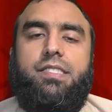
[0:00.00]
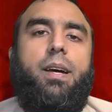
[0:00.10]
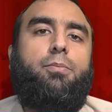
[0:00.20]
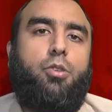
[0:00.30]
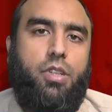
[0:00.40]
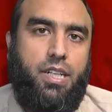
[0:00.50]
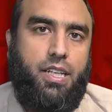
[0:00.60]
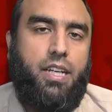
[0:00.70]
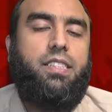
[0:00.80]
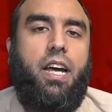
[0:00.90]
सबको
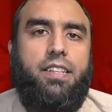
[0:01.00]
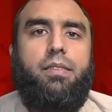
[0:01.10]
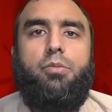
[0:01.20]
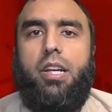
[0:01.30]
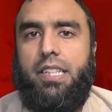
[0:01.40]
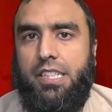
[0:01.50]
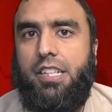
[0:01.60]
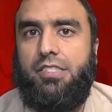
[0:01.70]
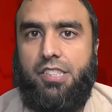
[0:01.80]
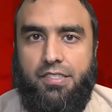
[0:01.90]
रगड़ेगा इदारे से मुराद है कि
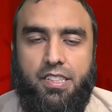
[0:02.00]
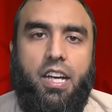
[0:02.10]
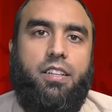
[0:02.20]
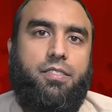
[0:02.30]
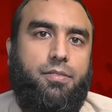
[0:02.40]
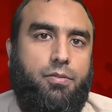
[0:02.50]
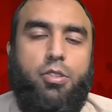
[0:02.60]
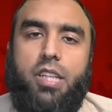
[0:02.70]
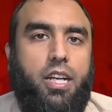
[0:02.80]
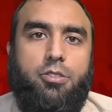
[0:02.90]
चंद शख्सियात वो
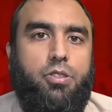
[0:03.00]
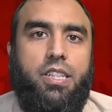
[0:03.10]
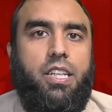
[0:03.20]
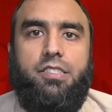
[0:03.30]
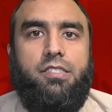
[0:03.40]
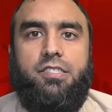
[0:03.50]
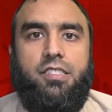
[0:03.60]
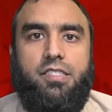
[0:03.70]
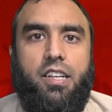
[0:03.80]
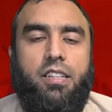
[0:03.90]
इदारा तो नहीं है चंद
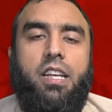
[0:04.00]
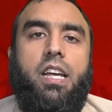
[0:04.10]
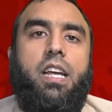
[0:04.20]
शख्सियात